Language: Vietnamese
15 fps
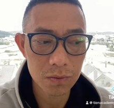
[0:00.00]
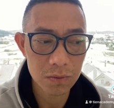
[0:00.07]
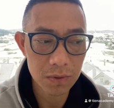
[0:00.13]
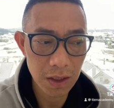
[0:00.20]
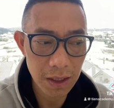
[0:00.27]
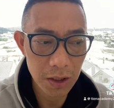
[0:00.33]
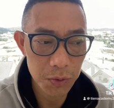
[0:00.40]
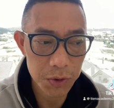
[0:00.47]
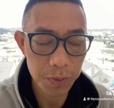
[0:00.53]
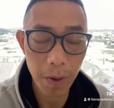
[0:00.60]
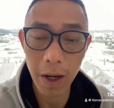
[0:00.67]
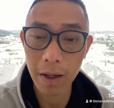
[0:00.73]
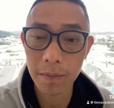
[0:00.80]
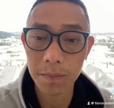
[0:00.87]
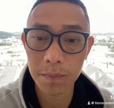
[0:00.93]
tín hiệu
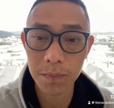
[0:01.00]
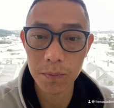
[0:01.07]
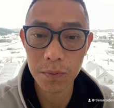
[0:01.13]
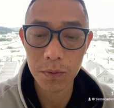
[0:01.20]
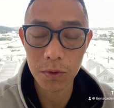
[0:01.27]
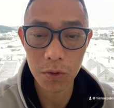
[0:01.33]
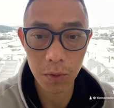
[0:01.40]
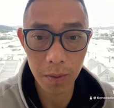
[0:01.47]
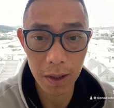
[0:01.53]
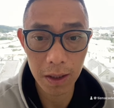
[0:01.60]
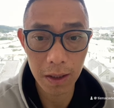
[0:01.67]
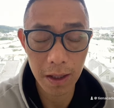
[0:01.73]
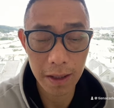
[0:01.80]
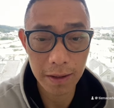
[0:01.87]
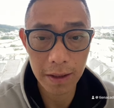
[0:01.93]
spot của mình
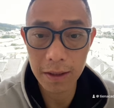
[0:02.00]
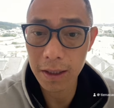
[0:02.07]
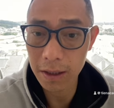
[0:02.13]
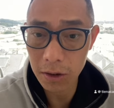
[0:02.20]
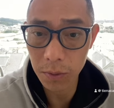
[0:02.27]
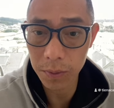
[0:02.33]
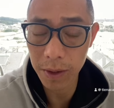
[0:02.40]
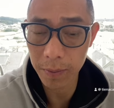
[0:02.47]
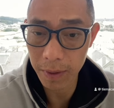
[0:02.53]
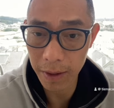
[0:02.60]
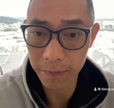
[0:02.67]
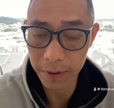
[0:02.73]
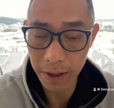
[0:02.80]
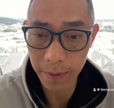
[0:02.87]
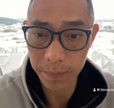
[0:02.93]
nó lên tới chín mươi đến chín mươi lăm
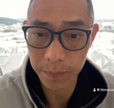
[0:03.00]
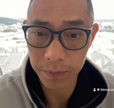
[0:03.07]
phần trăm,